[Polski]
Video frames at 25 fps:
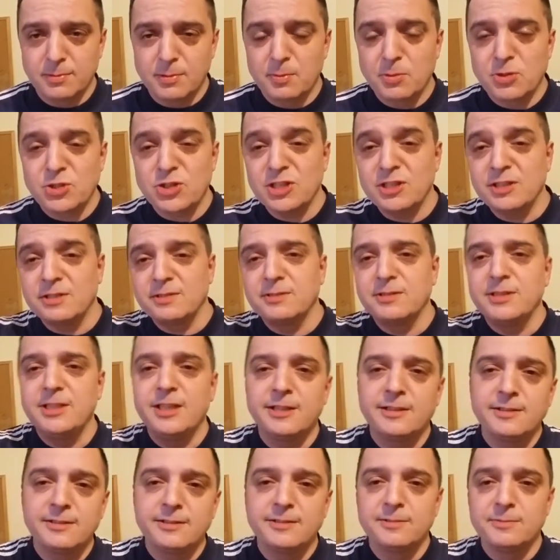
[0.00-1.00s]
no może
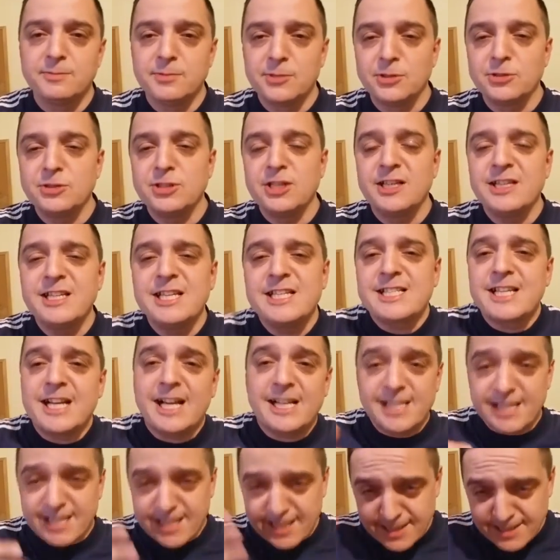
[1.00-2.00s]
nie, no nie, nie
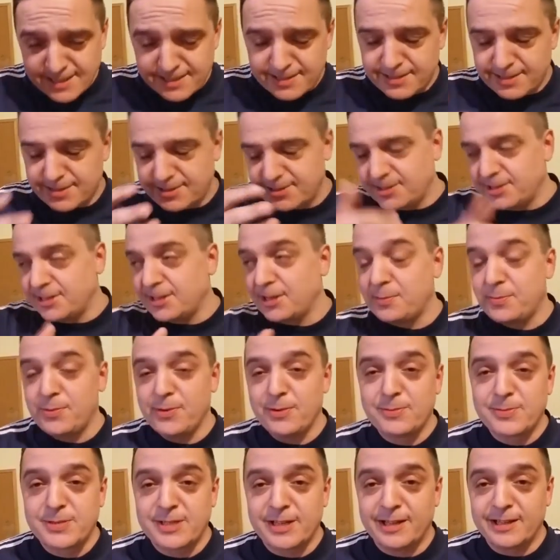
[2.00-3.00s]
zgadza się, z, że tak
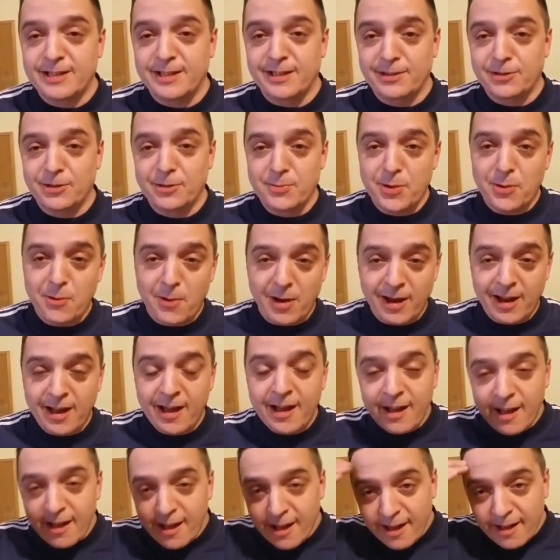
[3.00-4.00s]
powiem, z anatomią,
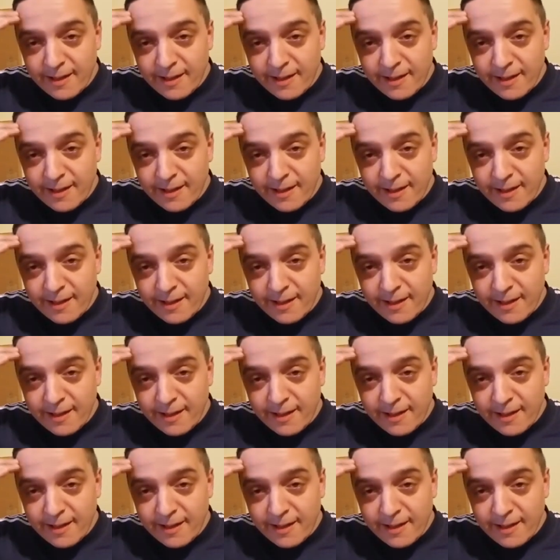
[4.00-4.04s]
ale